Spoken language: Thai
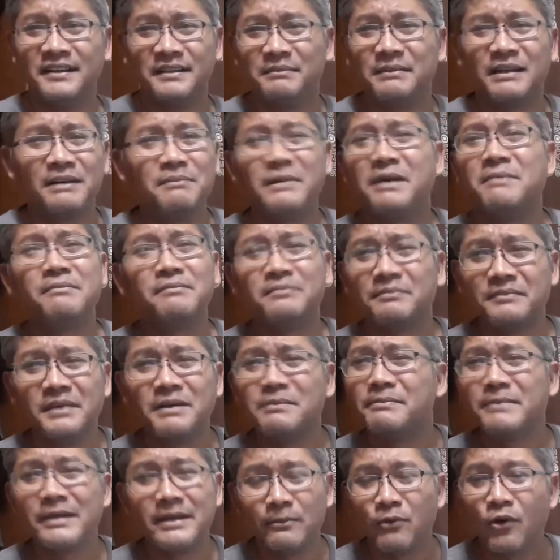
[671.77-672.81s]
มึง มึง
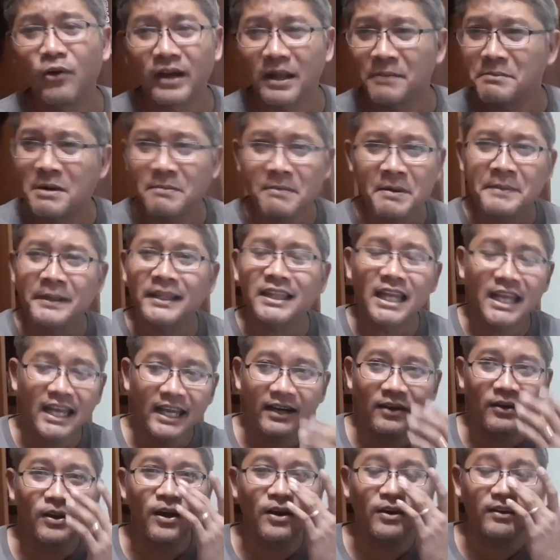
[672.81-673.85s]
มีพวกนี้มึงไม่ไปตีเขา
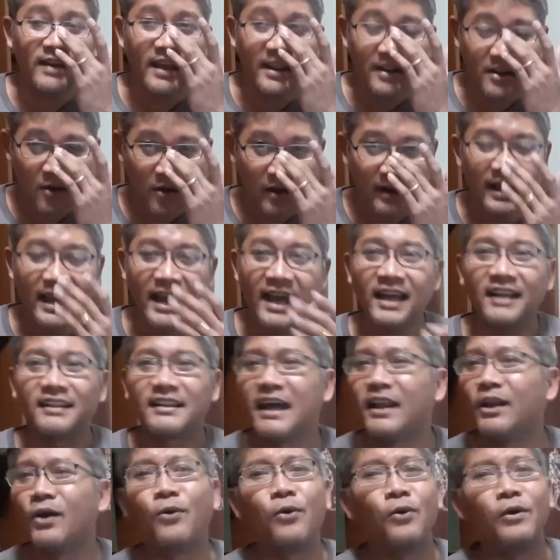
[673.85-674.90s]
หรอกแน่นอนฮะ แต่
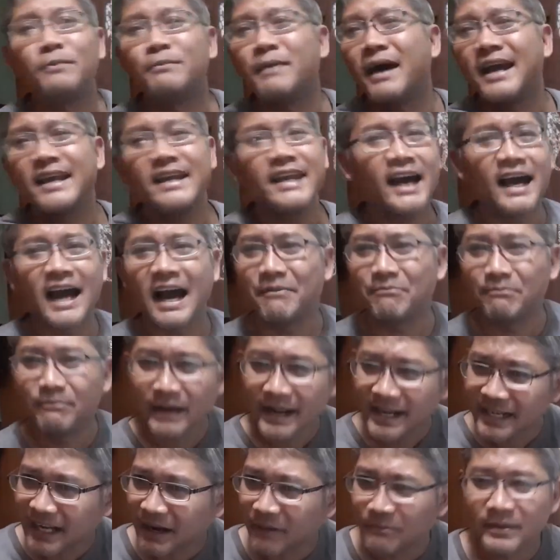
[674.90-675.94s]
ละคนมาแยกขับเบน
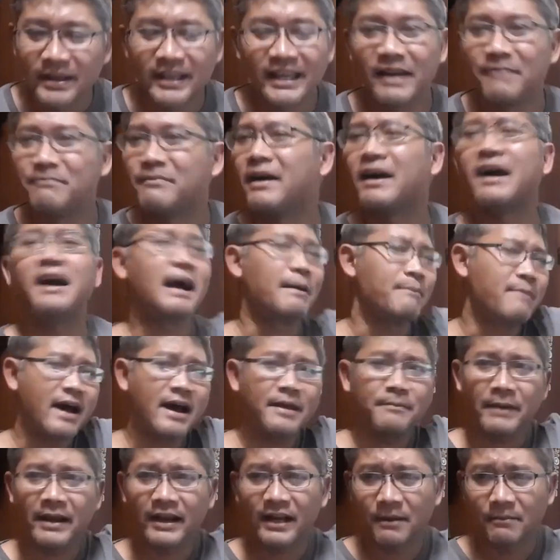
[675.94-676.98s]
ซ์ขับบีเอ็มมากลับบ้าน
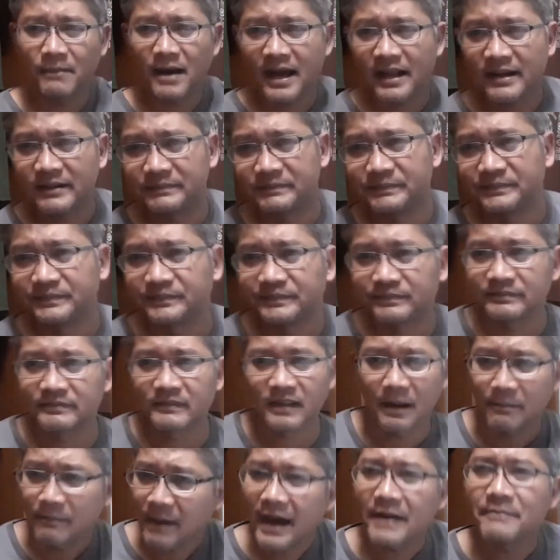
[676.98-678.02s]
ไปกลับบ้าน กลั
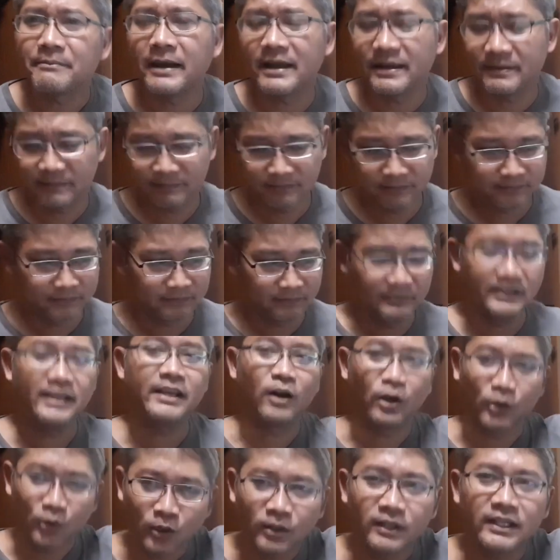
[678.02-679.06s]
บบ้านไปพี่ขอ
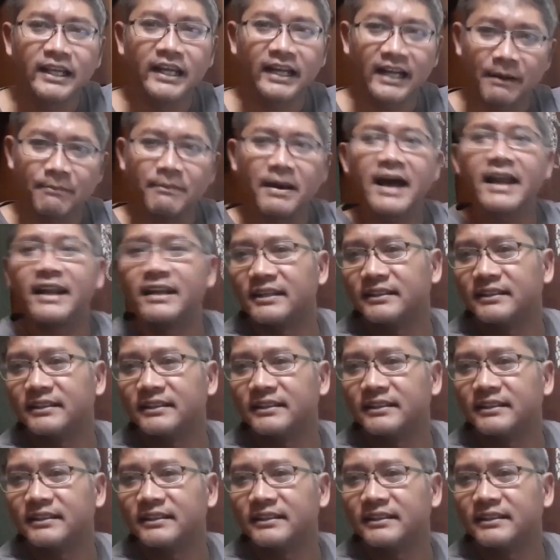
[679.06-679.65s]
โทษทีกลับบ้าน